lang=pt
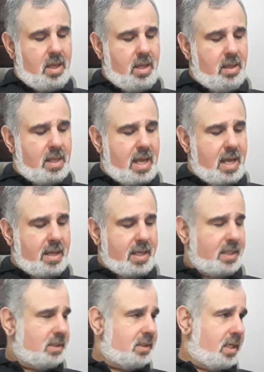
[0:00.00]
E lá,
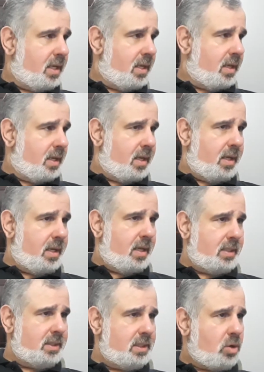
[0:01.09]
quer dizer,
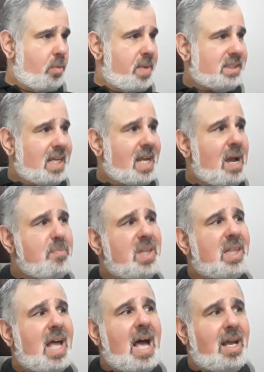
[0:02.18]
a gente já começa a
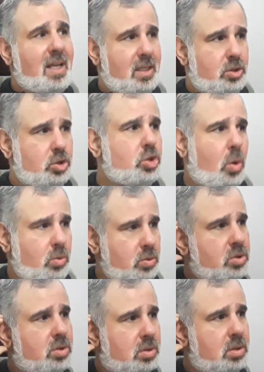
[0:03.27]
captar
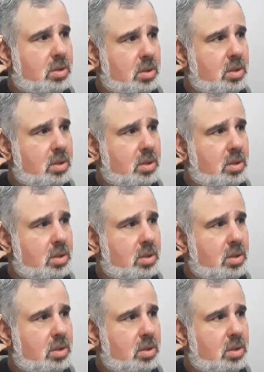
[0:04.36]
sons